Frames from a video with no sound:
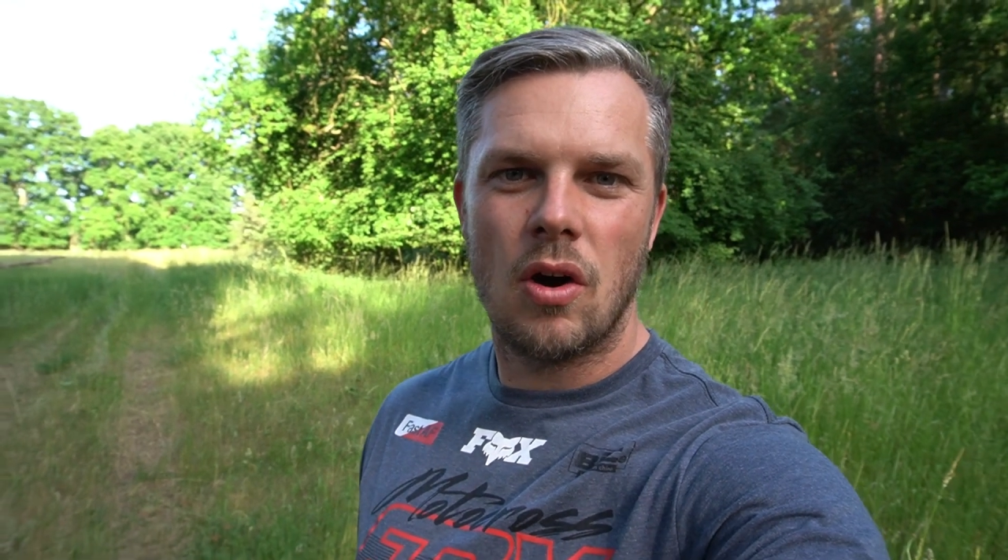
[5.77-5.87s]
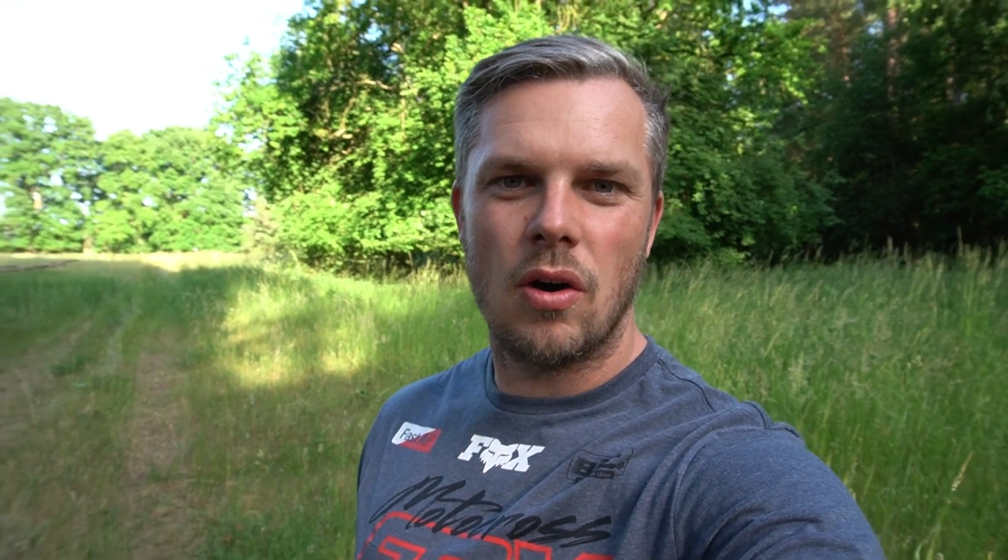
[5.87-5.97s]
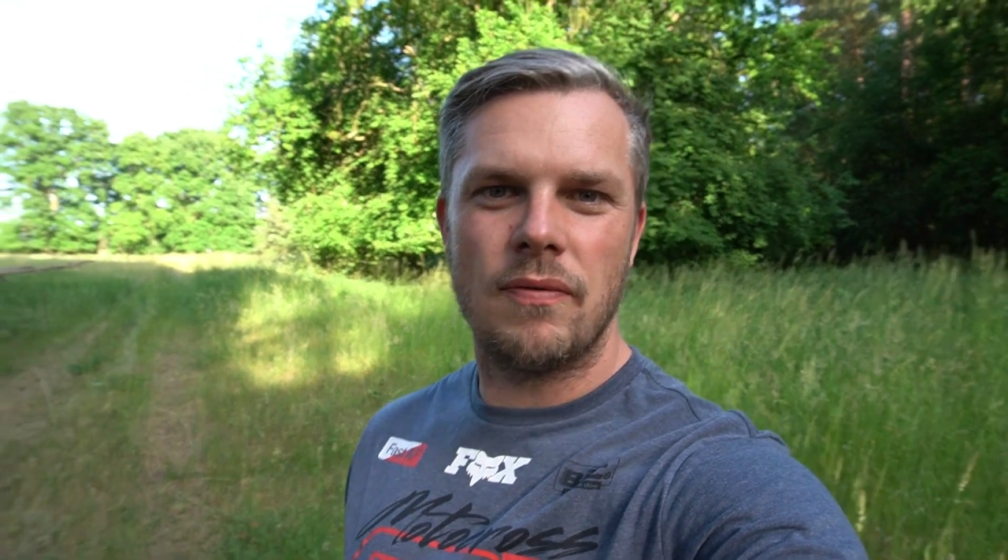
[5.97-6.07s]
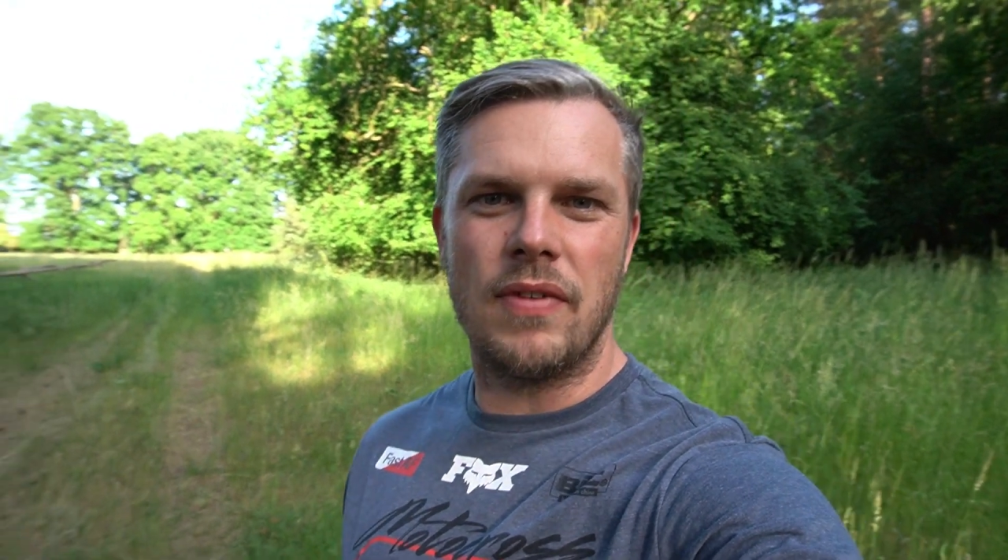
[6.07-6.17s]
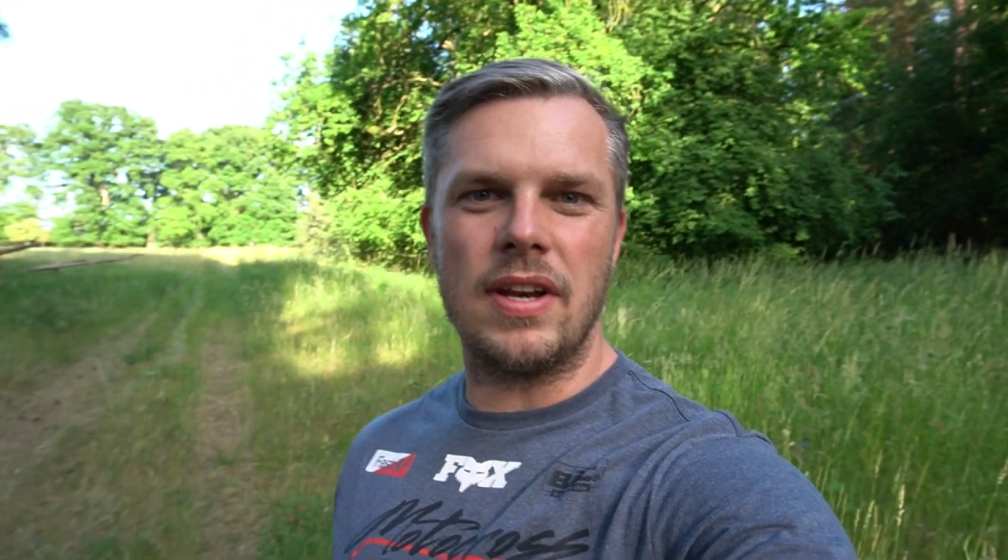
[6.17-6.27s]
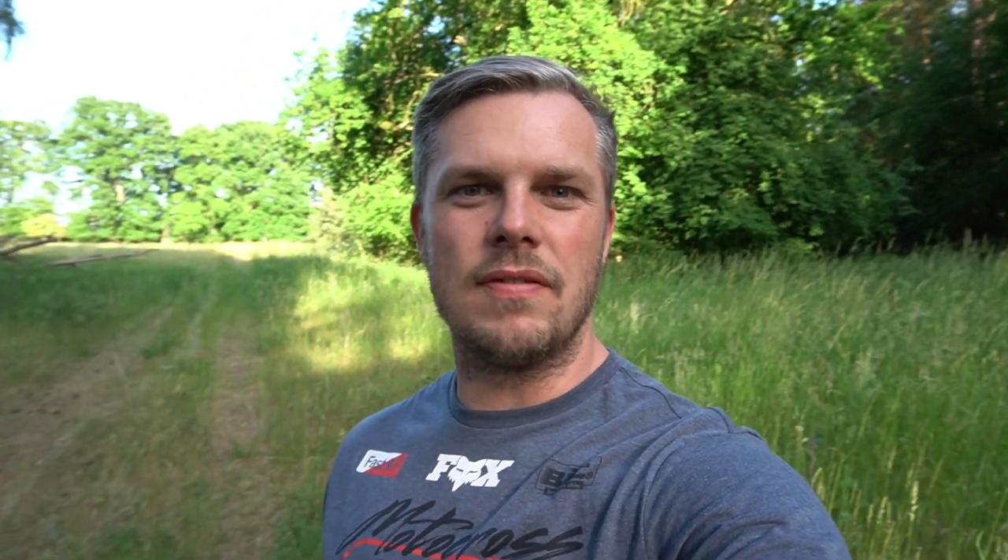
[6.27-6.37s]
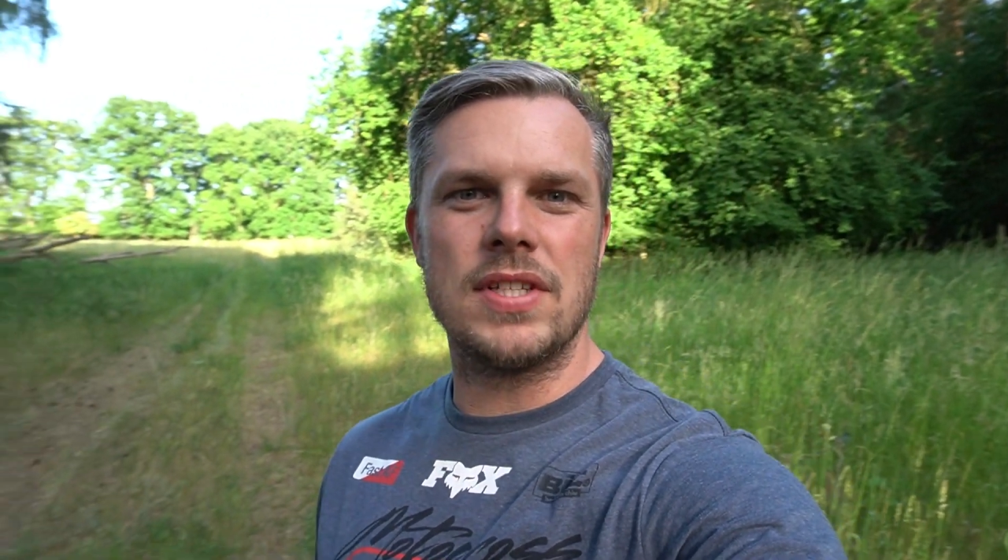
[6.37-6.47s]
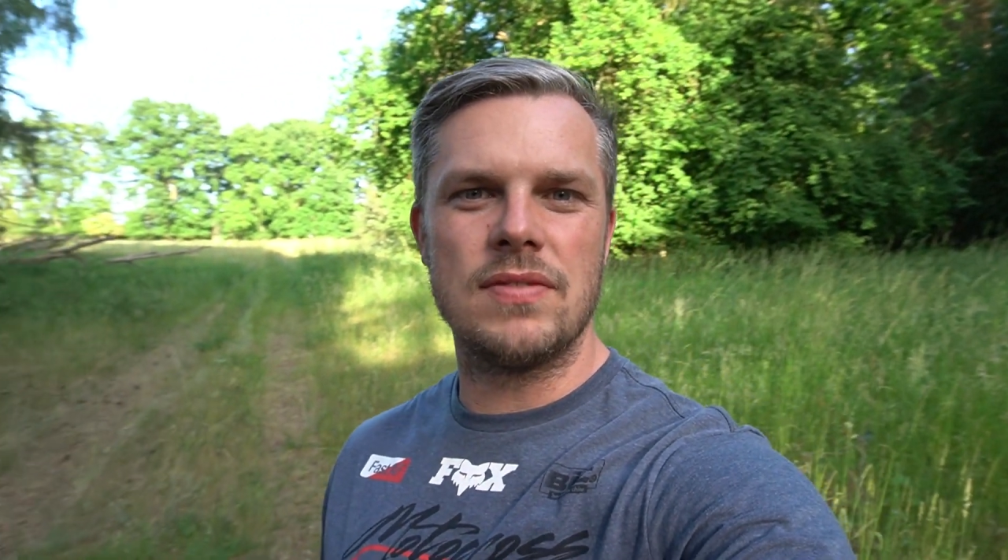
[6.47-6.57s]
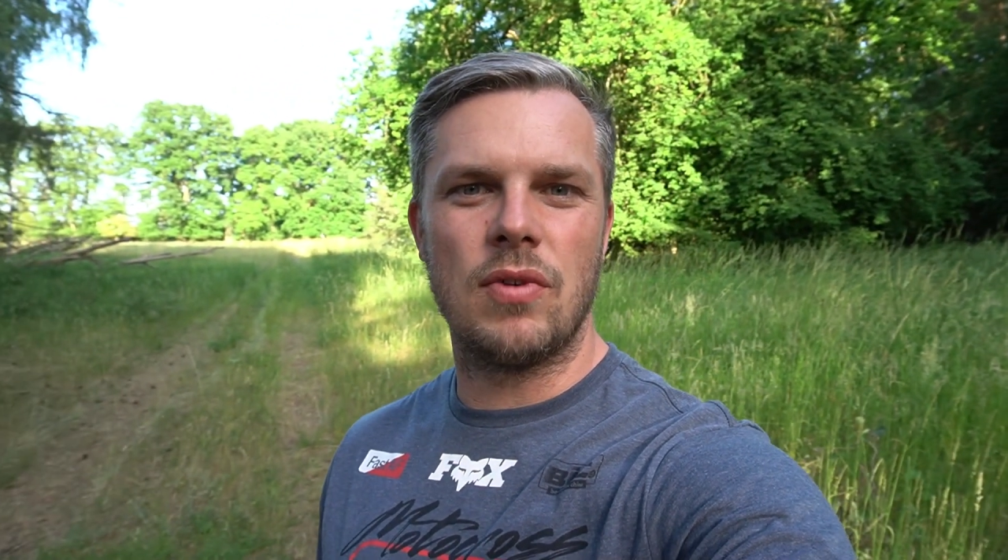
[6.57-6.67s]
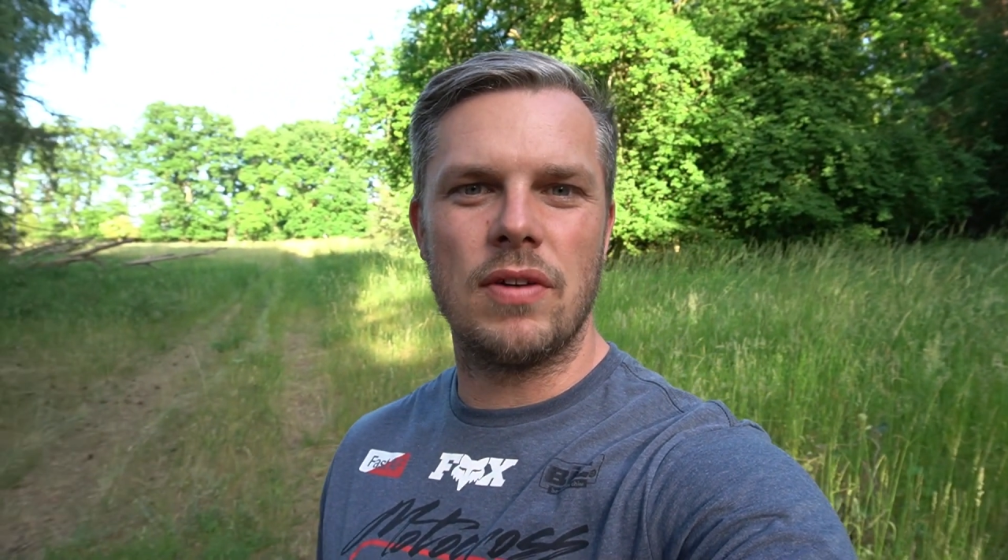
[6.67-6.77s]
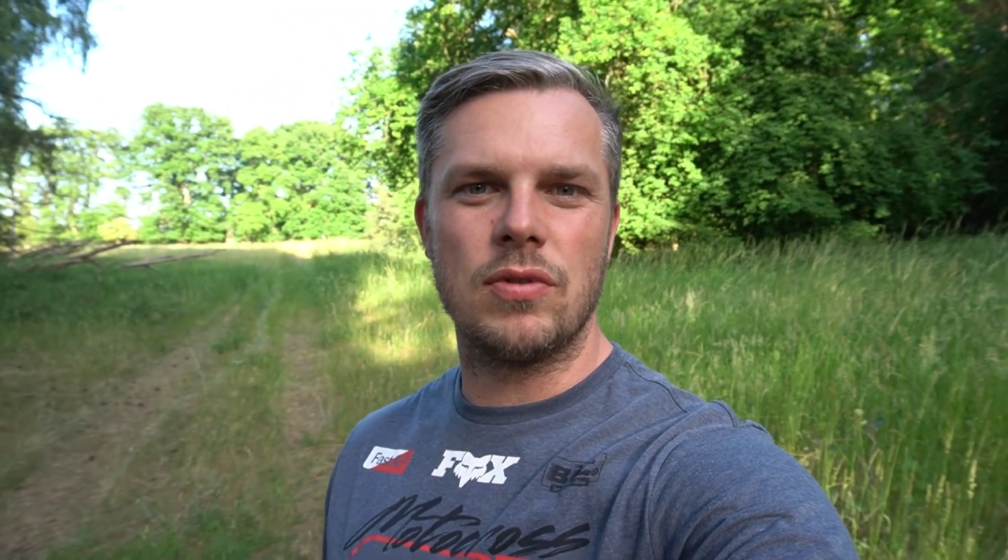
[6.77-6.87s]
Und wenn ihr wissen wollt,